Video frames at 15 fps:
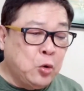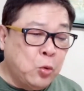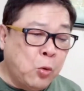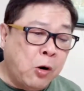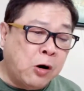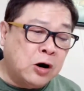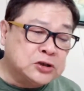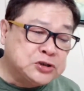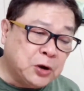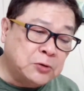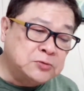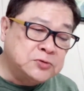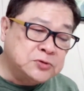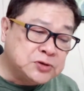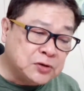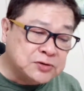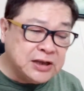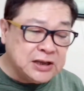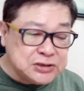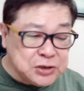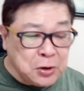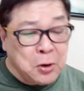我匆匆
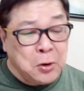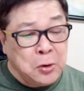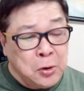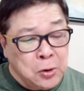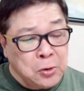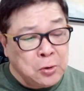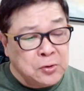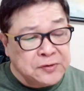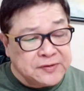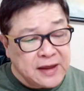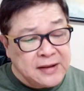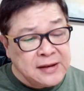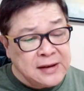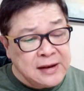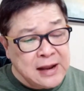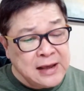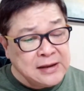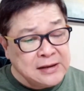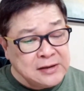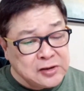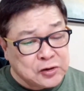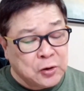地走入森
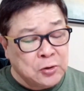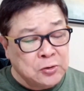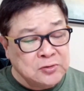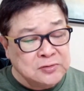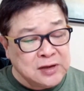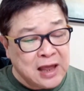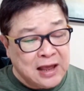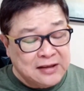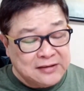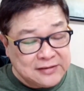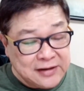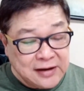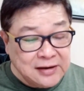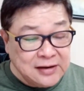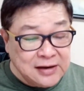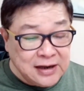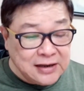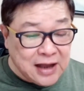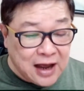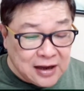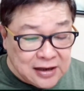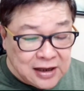林中，森
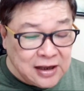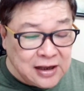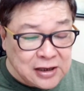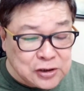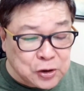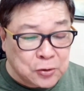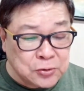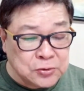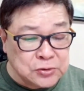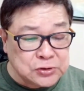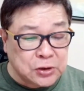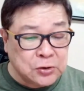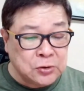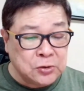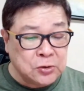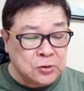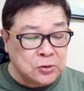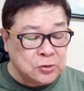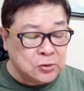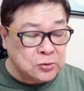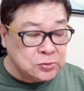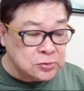林它一丛
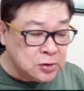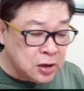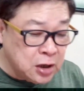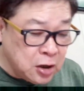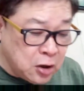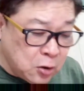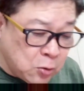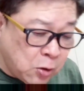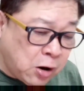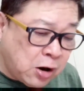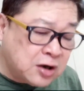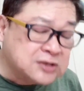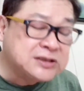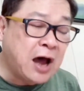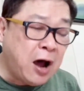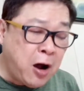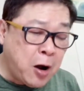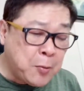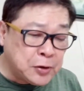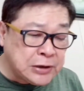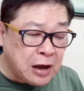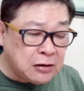丛，我
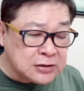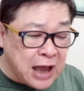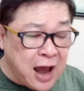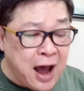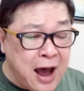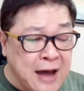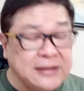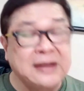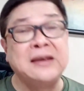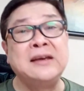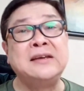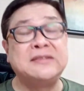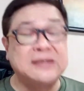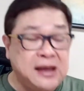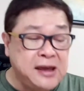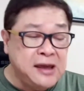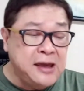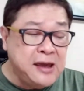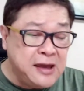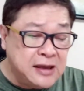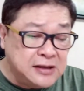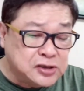找不到他的
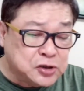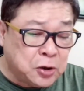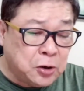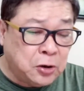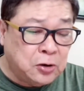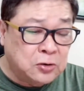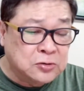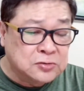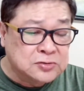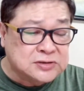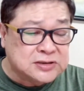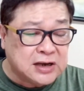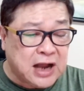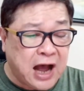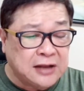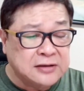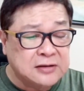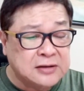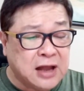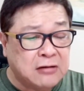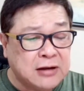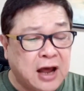行踪，只
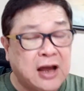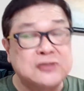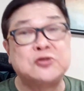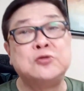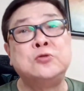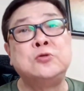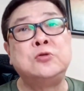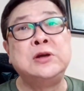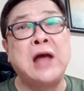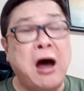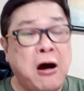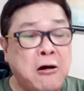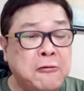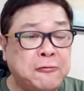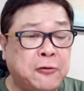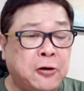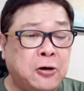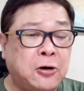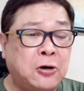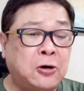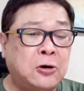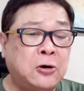看到那树摇
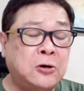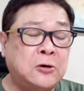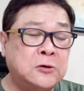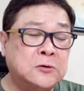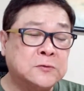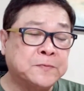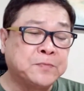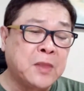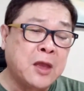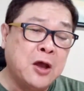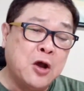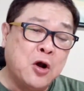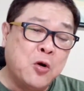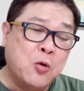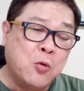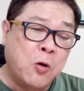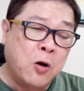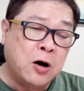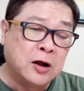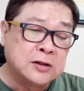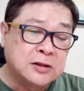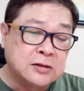风。
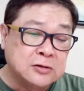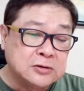我